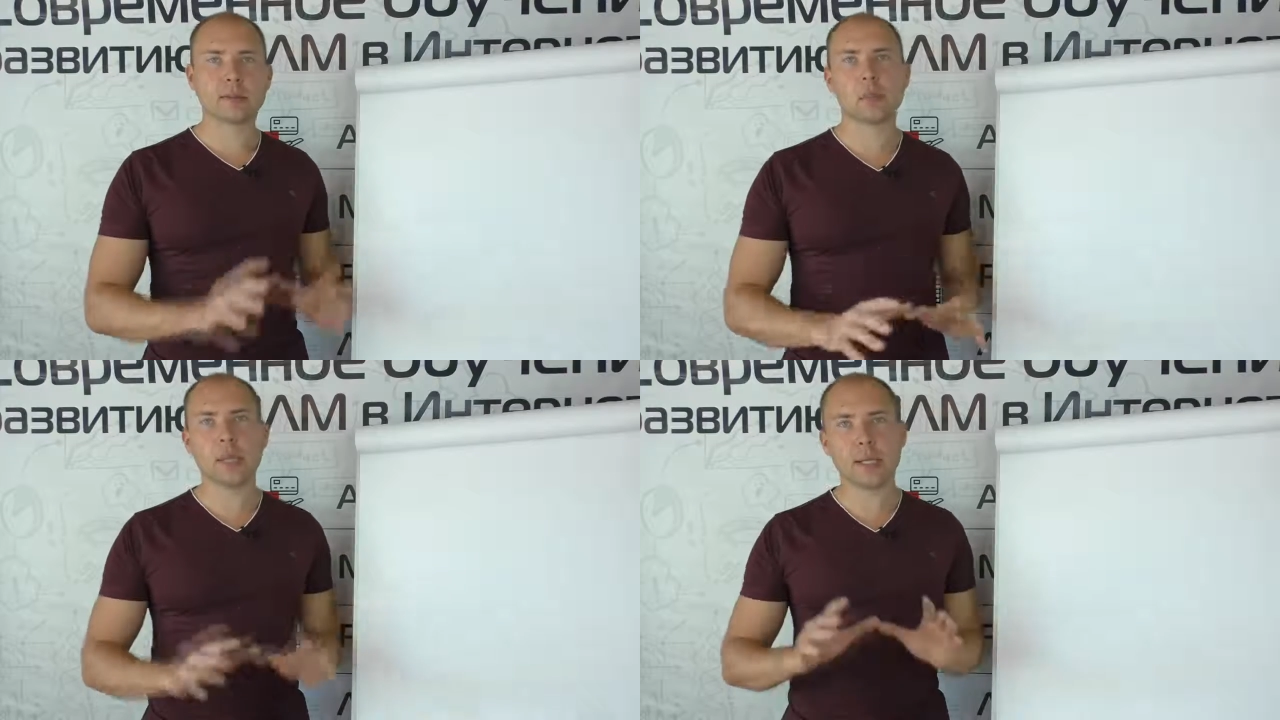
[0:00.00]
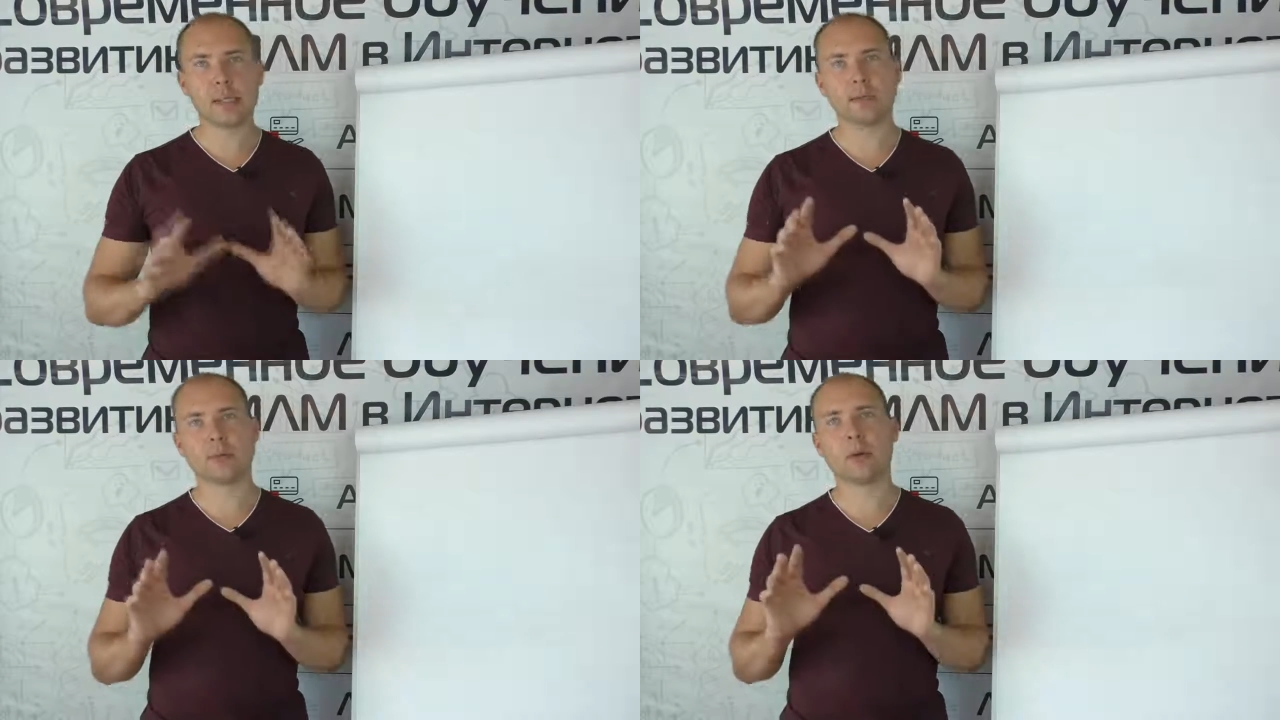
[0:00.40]

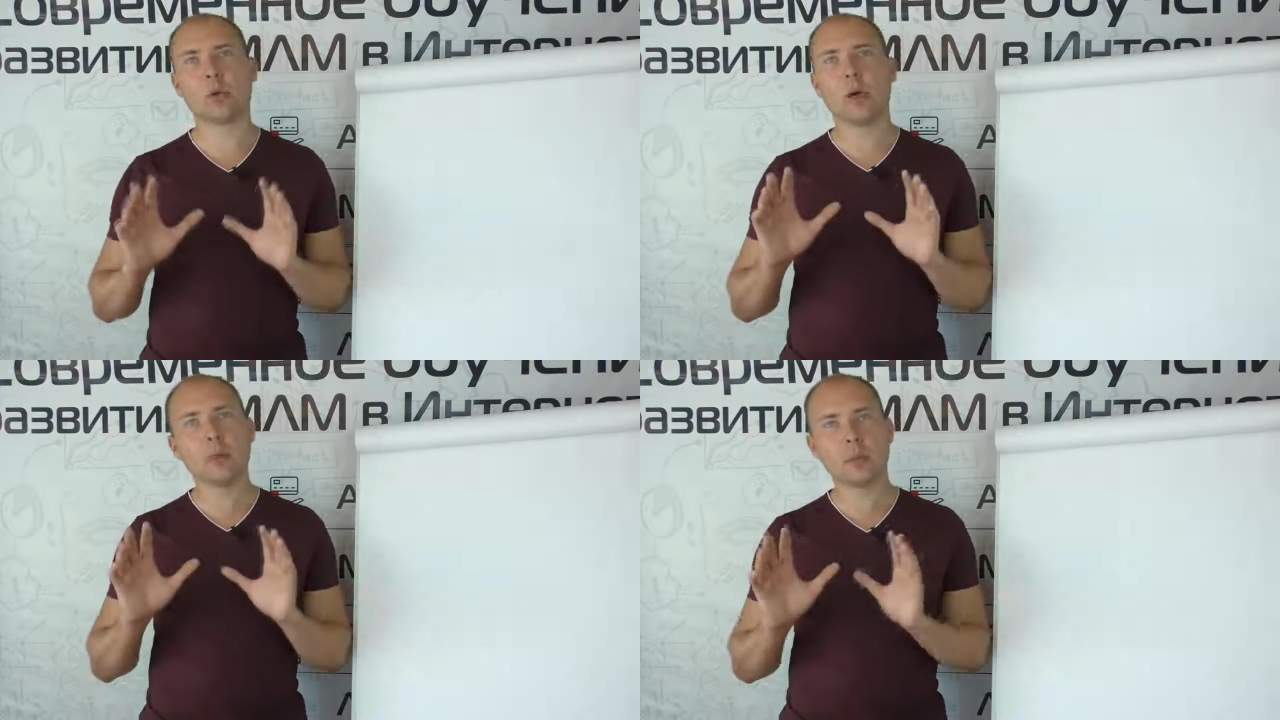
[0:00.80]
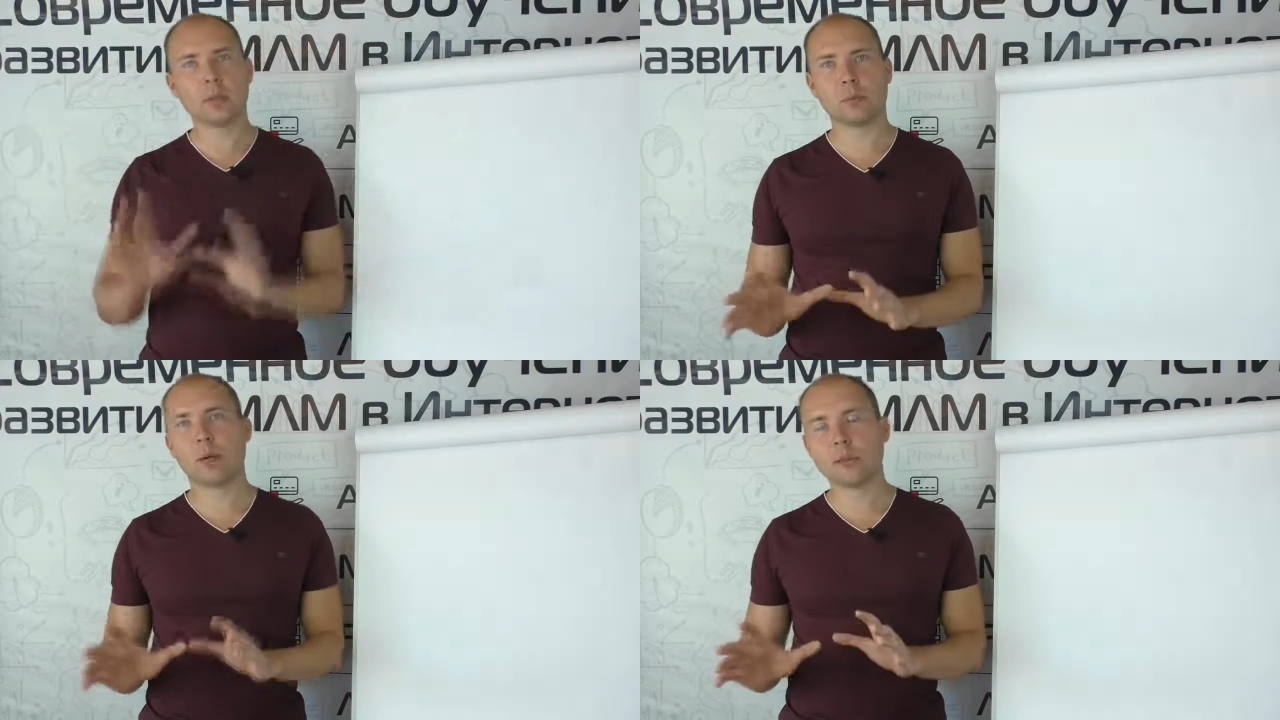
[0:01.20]
соберите свою
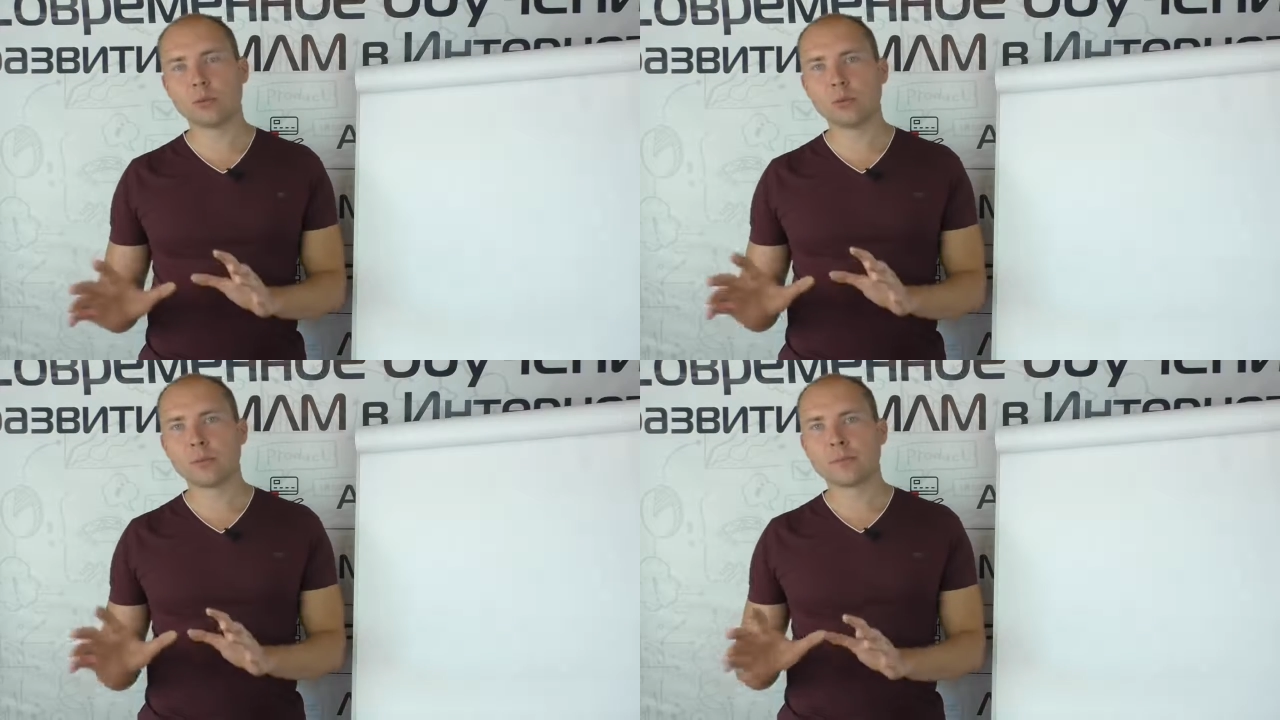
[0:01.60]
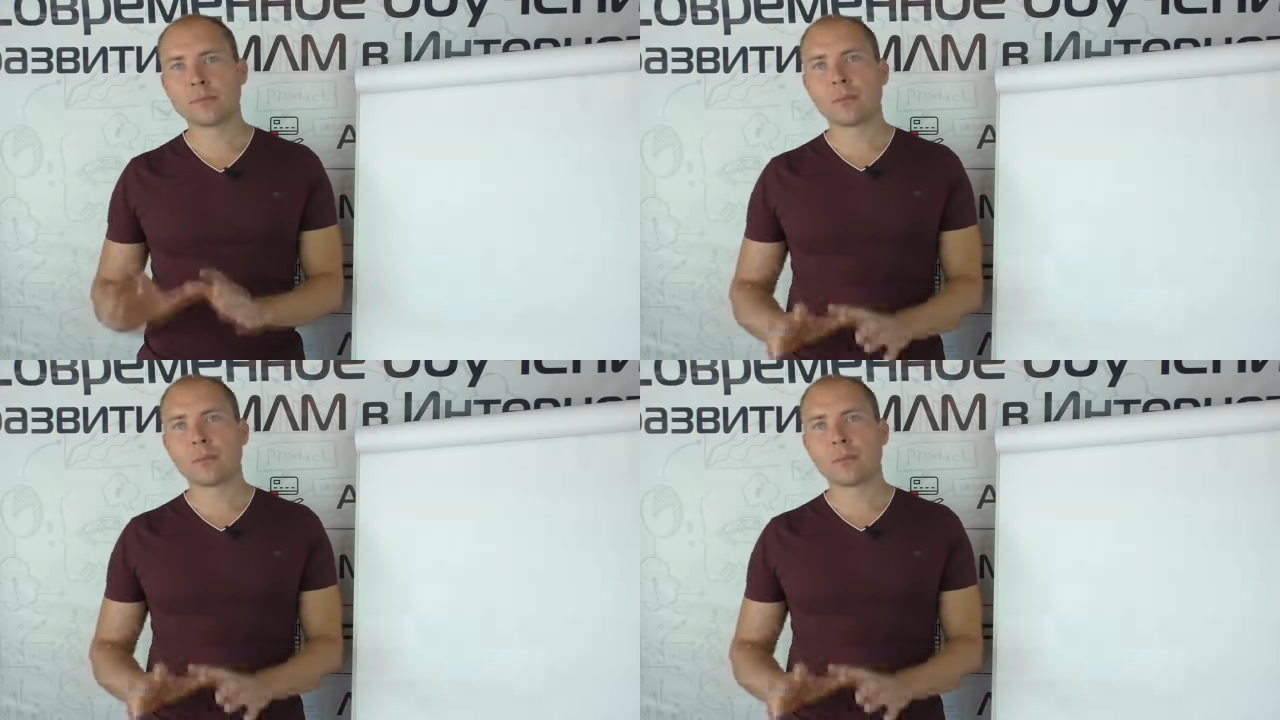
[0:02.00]
email-базу,